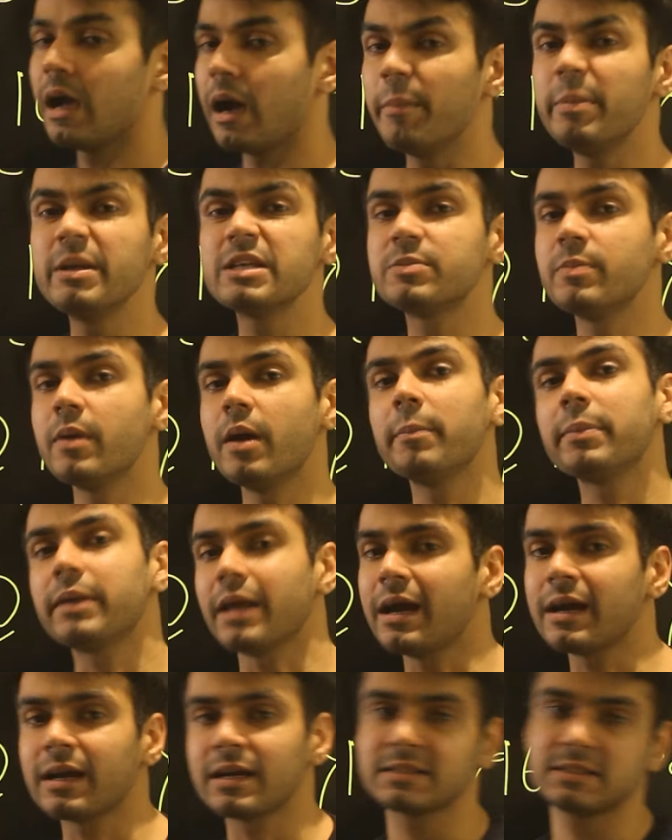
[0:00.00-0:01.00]
अभी इसमें हम
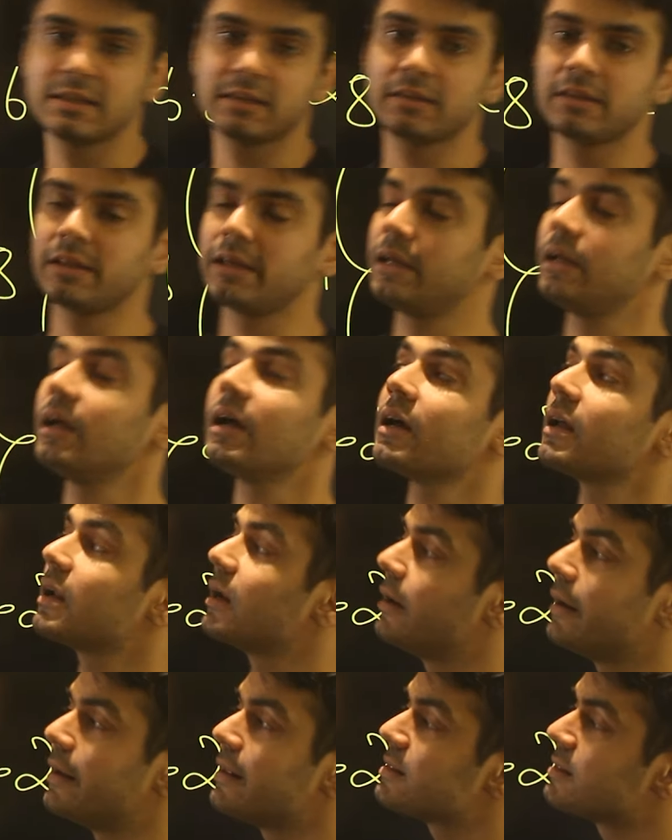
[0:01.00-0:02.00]
क्या कर सकते हैं अगर
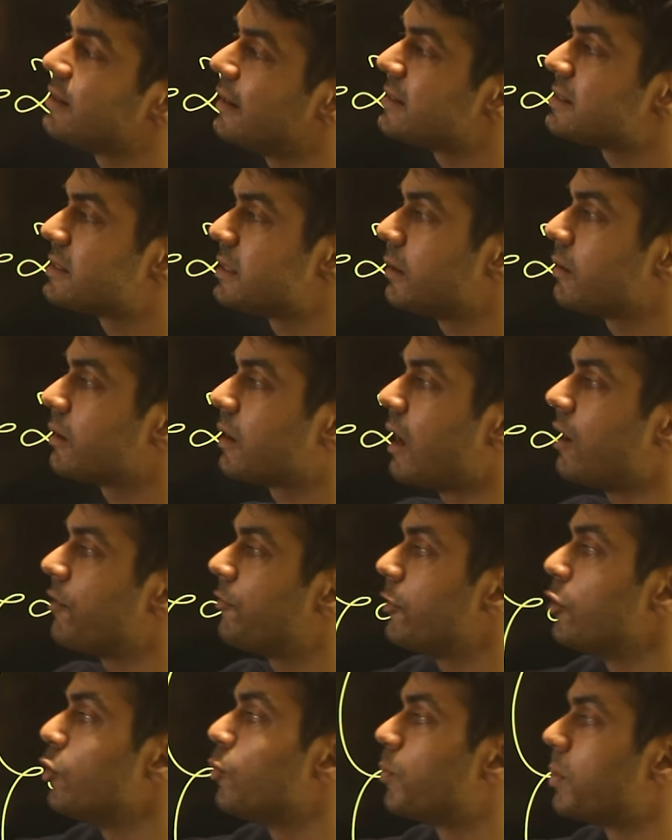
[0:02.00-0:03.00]
रिलायंस रेट से
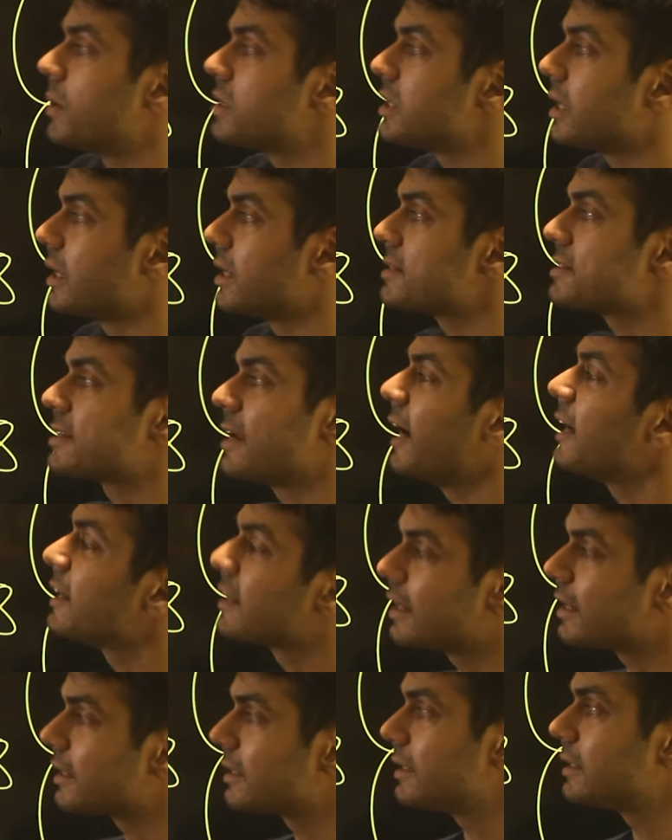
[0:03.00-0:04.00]
काफ़ी ऊपर जाना
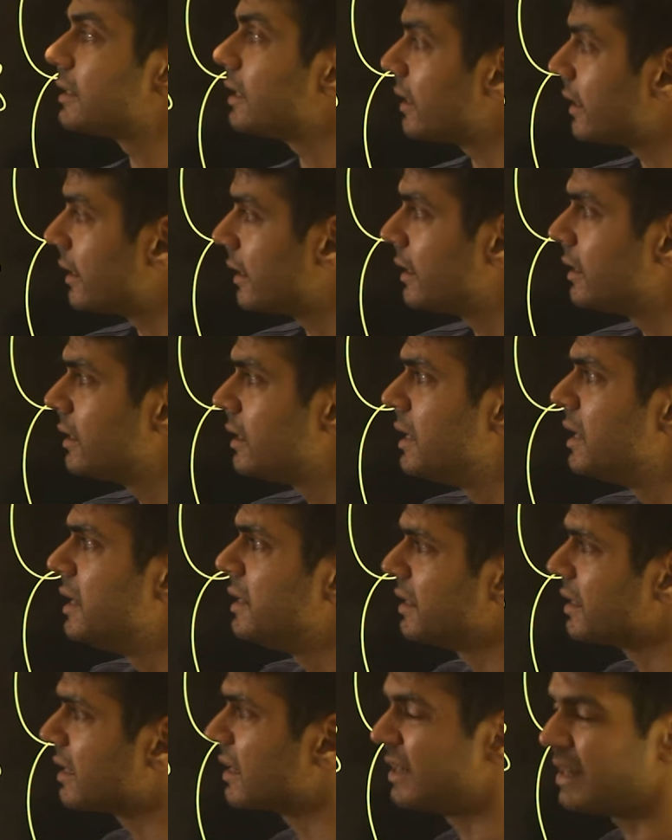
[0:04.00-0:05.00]
स्टार्ट कर देता है
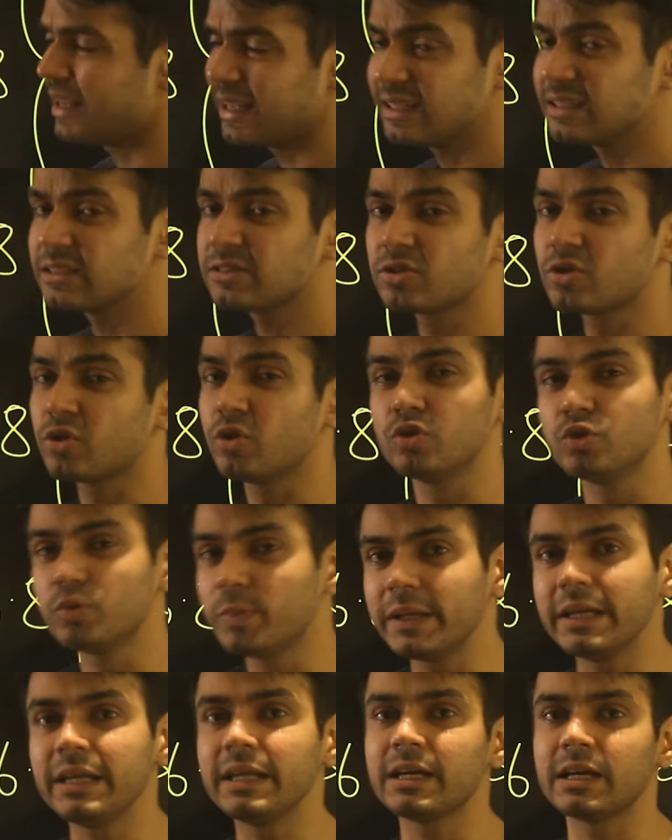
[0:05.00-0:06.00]
या रिलायंस कुछ
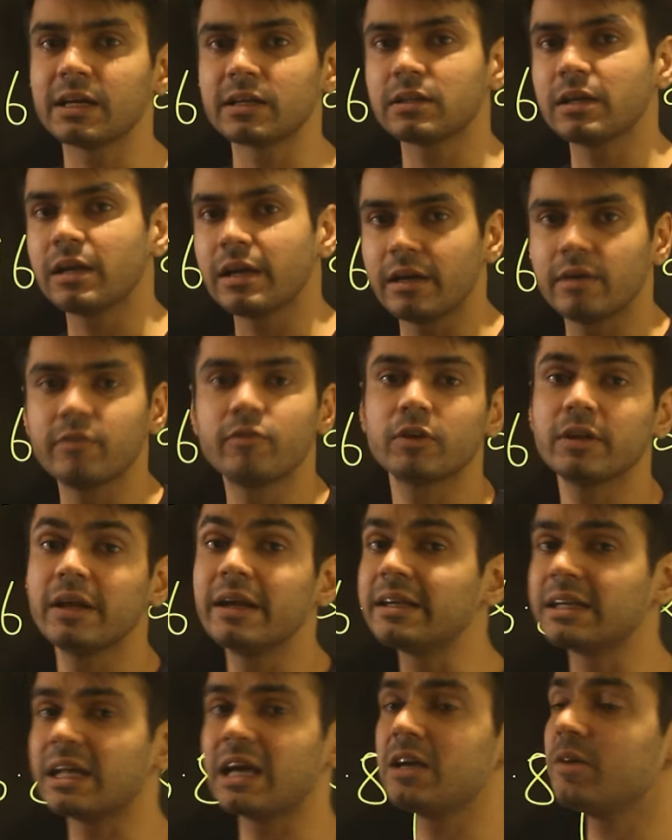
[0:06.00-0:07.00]
भी नहीं करता है फॉर
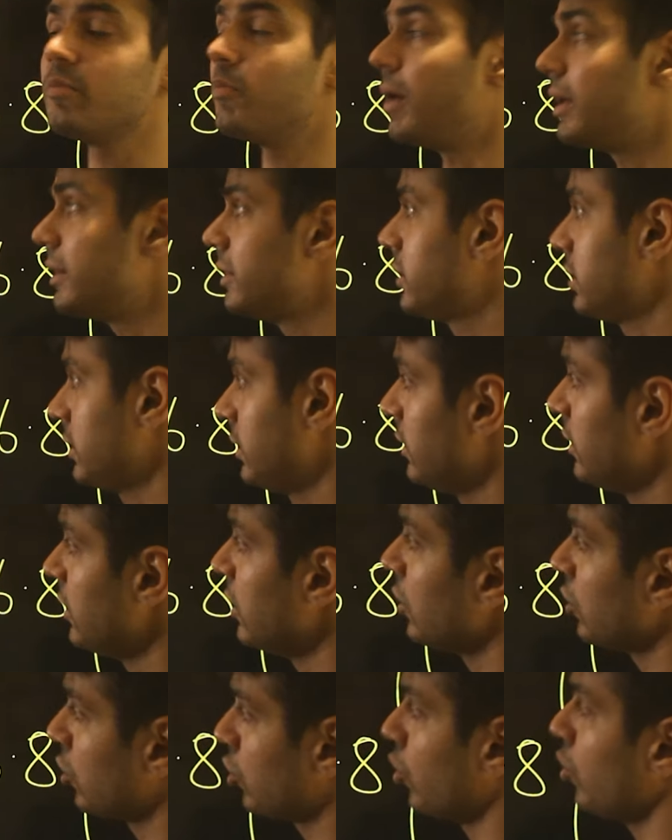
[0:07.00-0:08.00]
द एंटायर मंथ
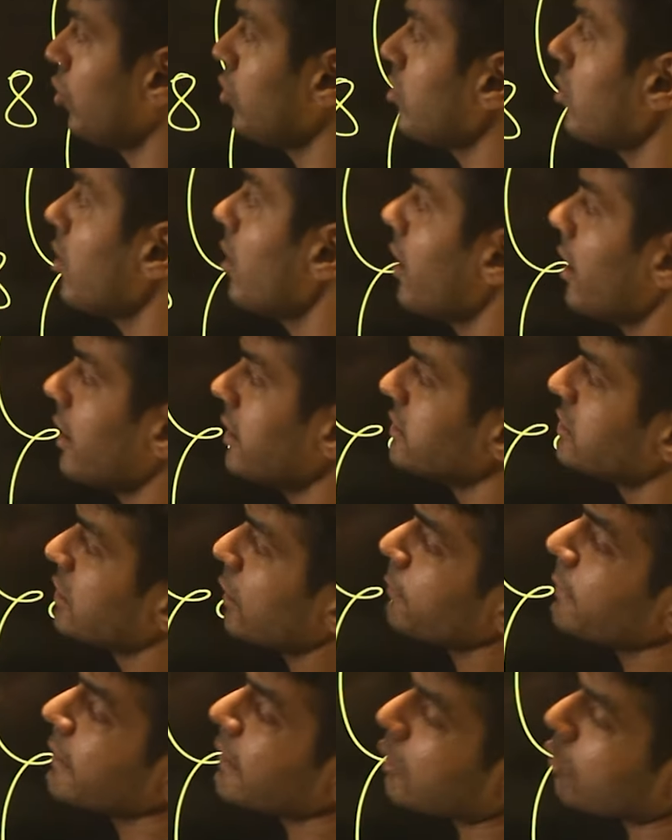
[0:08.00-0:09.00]
तो
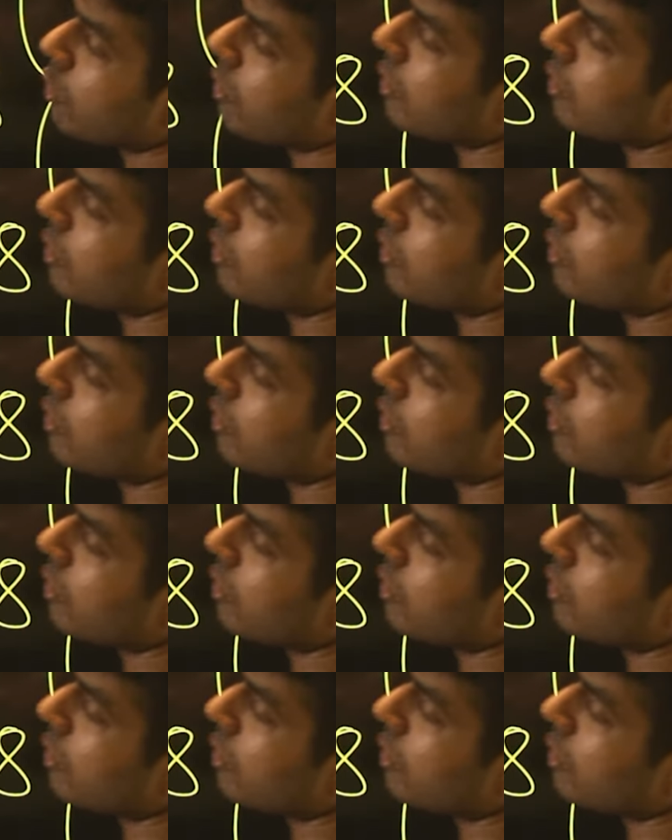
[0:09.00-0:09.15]
जब ये